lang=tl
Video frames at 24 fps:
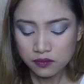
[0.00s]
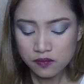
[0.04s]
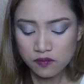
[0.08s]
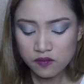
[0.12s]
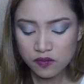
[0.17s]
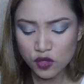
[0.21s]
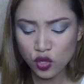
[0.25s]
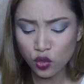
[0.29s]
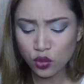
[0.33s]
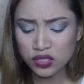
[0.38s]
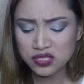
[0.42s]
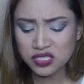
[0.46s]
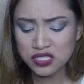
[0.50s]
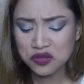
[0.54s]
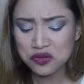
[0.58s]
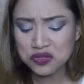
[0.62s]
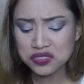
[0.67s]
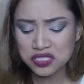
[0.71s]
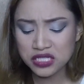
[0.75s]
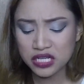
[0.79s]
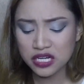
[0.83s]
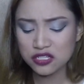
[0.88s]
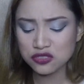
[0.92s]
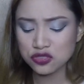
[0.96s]
So, isa yun
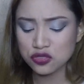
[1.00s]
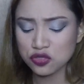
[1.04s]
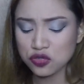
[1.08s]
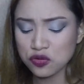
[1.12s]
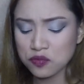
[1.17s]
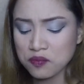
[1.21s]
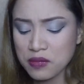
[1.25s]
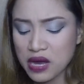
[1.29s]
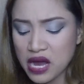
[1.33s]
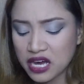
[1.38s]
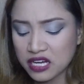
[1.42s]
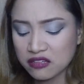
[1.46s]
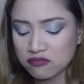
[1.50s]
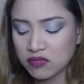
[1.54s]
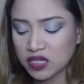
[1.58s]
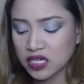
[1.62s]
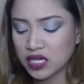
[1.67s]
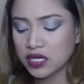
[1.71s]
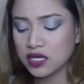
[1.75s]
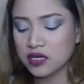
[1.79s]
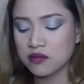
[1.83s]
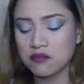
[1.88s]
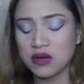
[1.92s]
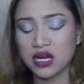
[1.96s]
sa reason kung bakit
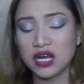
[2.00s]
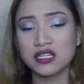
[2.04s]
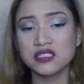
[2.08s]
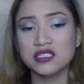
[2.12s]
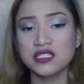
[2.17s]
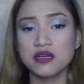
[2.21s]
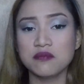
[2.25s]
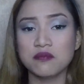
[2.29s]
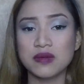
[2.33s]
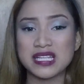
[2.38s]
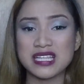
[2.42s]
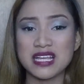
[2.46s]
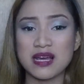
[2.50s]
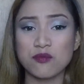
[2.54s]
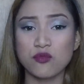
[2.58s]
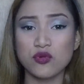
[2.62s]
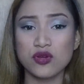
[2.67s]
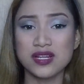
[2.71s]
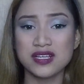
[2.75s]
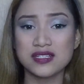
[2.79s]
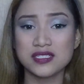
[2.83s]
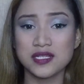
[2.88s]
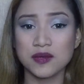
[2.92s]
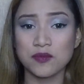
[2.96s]
magiging maganda yung
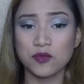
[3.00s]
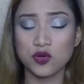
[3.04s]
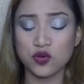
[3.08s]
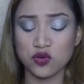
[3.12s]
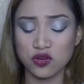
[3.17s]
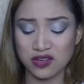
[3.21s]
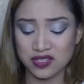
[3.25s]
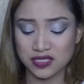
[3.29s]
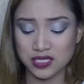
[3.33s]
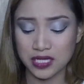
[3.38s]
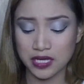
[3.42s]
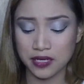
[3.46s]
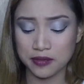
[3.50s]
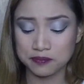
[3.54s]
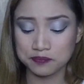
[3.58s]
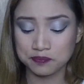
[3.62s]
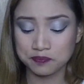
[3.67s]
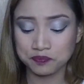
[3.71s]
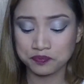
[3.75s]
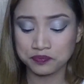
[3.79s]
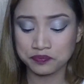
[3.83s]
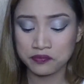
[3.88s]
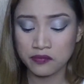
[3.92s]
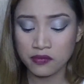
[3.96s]
metabolism ko kasi
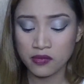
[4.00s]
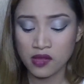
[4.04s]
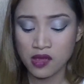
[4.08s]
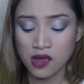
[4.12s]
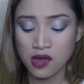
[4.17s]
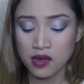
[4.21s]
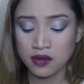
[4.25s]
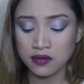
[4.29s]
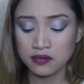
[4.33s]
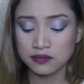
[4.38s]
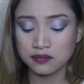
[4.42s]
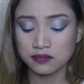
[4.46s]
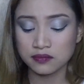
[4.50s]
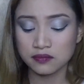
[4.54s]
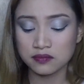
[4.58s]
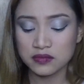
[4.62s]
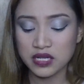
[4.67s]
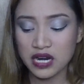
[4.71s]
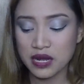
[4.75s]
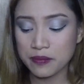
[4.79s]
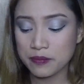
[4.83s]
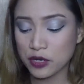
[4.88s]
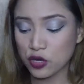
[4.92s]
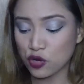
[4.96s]

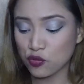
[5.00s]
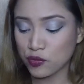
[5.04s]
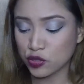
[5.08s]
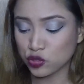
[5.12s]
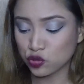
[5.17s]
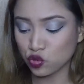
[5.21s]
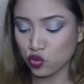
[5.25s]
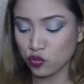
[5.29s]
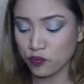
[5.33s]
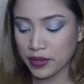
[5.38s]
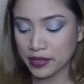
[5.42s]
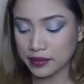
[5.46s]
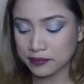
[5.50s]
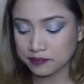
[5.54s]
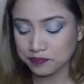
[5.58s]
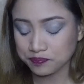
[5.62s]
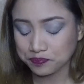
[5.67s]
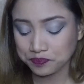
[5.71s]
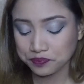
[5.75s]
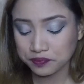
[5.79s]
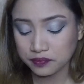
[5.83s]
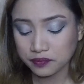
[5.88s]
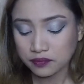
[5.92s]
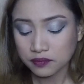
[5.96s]
marami ako magtubig.
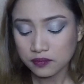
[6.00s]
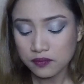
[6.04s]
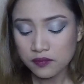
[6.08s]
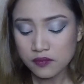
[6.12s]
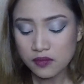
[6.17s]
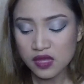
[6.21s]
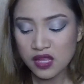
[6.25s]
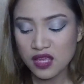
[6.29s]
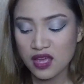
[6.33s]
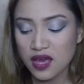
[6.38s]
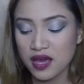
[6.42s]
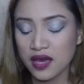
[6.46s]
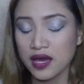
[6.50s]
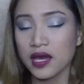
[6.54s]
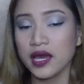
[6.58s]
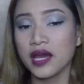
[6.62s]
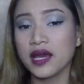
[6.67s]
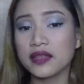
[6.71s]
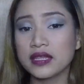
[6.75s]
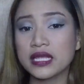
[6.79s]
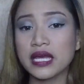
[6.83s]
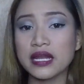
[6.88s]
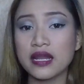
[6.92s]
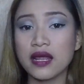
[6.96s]

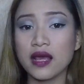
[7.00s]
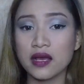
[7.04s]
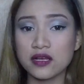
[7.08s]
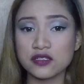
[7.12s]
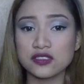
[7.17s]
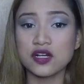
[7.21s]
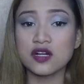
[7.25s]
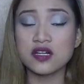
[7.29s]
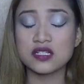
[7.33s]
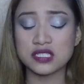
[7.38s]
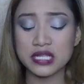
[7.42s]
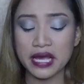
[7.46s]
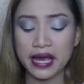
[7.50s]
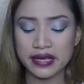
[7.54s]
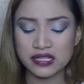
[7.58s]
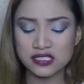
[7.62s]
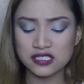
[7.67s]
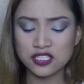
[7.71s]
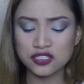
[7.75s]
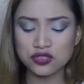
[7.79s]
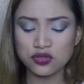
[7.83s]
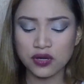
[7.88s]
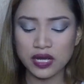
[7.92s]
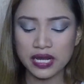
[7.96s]
And then, exercise.
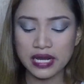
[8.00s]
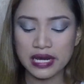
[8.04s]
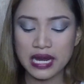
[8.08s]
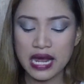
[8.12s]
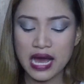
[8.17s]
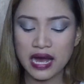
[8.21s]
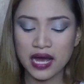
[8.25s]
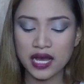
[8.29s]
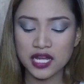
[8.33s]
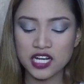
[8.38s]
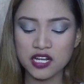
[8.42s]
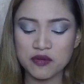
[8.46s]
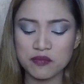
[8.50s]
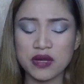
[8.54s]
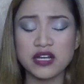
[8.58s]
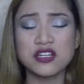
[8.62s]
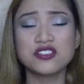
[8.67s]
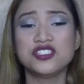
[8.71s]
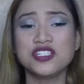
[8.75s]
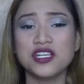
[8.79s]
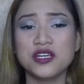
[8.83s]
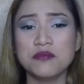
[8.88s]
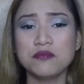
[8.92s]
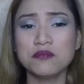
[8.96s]
Hindi nyo kailangan na
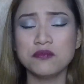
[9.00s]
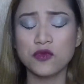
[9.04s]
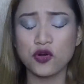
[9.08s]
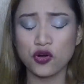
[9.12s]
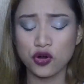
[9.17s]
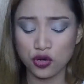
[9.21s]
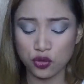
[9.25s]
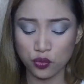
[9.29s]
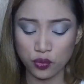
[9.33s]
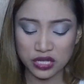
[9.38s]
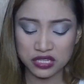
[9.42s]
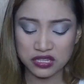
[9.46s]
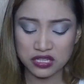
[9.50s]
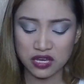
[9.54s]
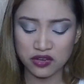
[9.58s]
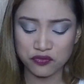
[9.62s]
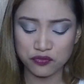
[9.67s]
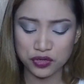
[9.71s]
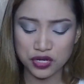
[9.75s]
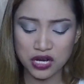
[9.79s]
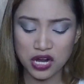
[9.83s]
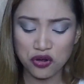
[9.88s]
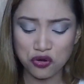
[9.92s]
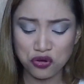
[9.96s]
mag-gym or
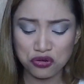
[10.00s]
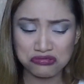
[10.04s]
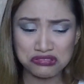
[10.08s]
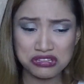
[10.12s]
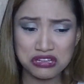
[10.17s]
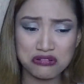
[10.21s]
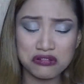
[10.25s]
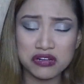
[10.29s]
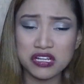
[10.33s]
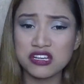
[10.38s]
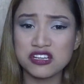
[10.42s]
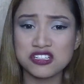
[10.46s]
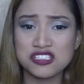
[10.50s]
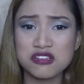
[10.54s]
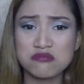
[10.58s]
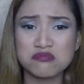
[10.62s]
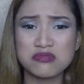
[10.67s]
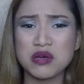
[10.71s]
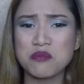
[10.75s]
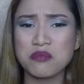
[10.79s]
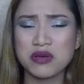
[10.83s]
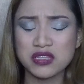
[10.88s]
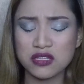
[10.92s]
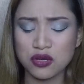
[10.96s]
whatever. Ako, hindi ako nag-gym.
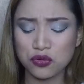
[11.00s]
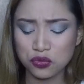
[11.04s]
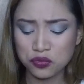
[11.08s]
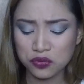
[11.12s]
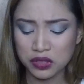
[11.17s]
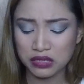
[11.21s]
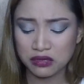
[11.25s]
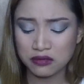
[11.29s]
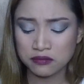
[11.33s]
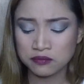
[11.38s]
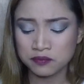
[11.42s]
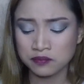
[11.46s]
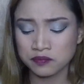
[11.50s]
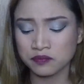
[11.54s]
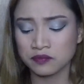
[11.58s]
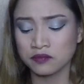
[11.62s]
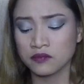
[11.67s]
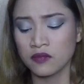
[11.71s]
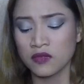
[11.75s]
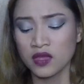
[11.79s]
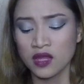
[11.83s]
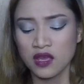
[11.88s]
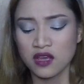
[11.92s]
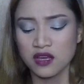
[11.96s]
Tamad ako eh.
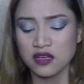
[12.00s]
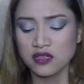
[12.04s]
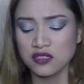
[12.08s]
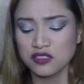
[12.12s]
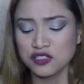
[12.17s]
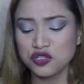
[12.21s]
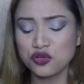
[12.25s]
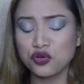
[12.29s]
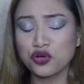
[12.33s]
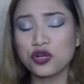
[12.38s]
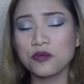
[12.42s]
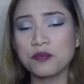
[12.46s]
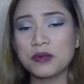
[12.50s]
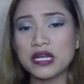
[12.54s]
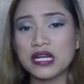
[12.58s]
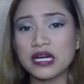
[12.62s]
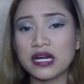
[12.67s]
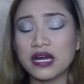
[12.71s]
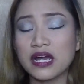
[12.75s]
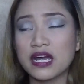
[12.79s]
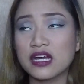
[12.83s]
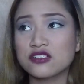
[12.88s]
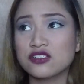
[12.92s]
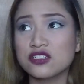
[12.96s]
Siguro
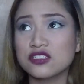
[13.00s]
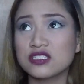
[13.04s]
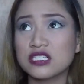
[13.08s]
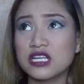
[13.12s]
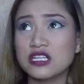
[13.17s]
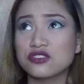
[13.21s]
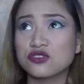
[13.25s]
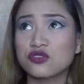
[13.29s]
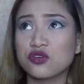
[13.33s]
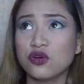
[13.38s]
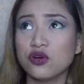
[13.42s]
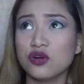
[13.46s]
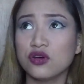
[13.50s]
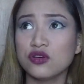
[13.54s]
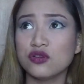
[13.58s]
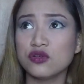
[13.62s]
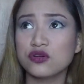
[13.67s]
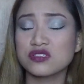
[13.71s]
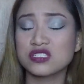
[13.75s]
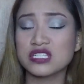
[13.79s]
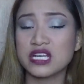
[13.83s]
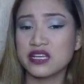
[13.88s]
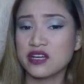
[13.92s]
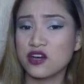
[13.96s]
pinaka-exercise ko
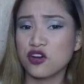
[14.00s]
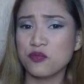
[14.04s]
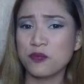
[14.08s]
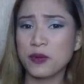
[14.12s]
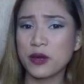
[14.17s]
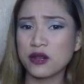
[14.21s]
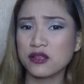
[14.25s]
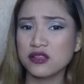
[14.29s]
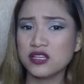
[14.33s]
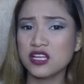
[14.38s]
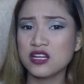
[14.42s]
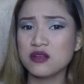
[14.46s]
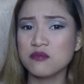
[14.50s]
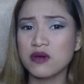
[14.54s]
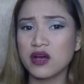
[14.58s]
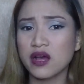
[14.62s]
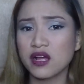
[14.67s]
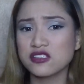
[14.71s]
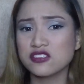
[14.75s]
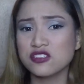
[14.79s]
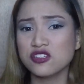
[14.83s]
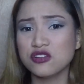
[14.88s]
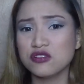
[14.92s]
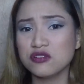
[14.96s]
yung sayaw, pero hindi naman
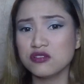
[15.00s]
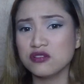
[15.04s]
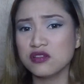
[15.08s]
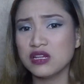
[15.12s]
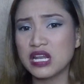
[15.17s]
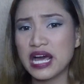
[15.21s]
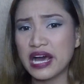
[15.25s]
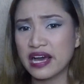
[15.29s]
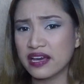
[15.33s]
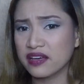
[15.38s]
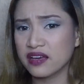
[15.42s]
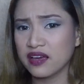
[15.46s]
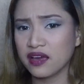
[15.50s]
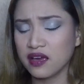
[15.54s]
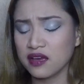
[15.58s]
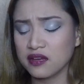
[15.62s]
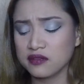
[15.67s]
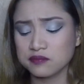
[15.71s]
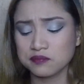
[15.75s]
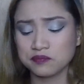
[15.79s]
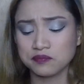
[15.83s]
kasi yun lagi.